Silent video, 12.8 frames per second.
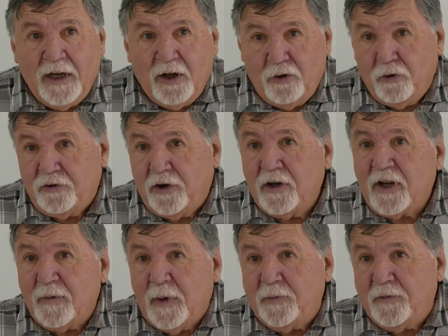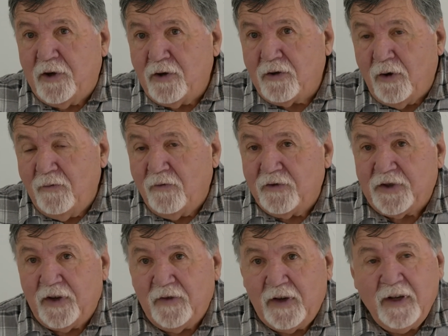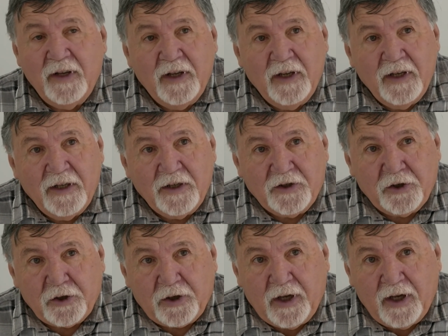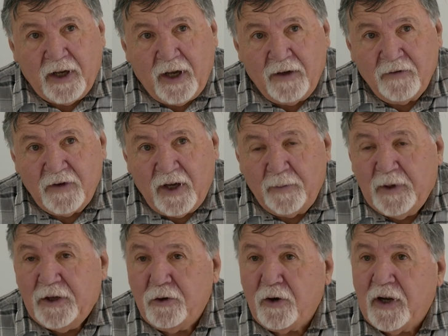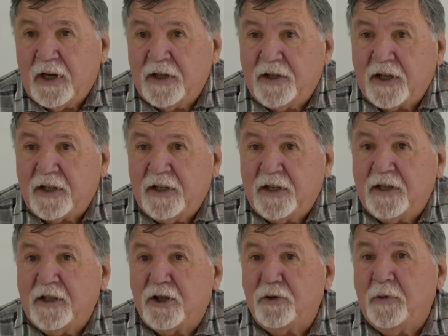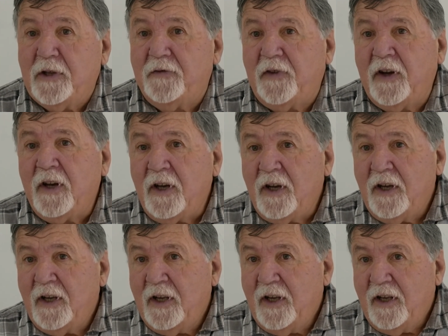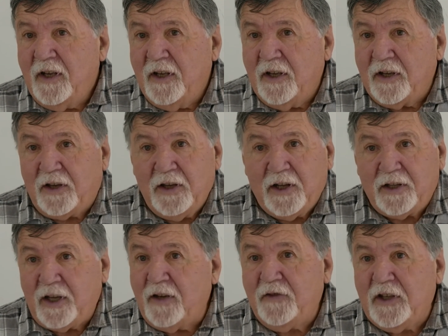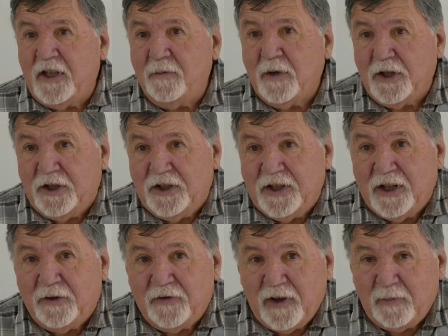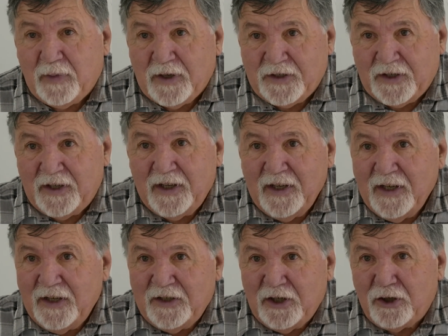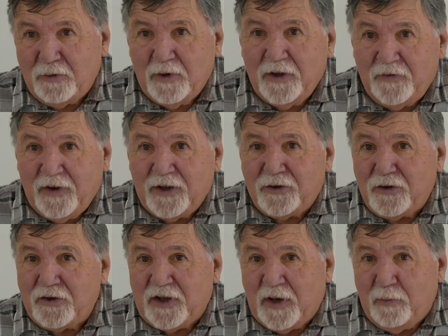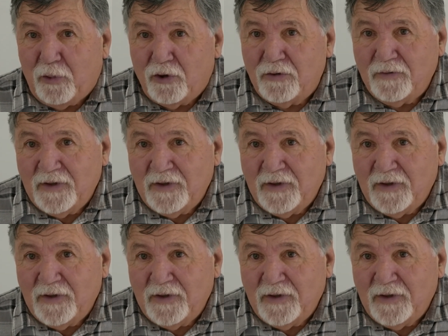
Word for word: D'autant qu'en même temps, comme vous savez, Seguin avait amélioré la technique des chemins de fer et qu'il a très vite imaginé de faire passer ces chemins de fer sur ces ponts.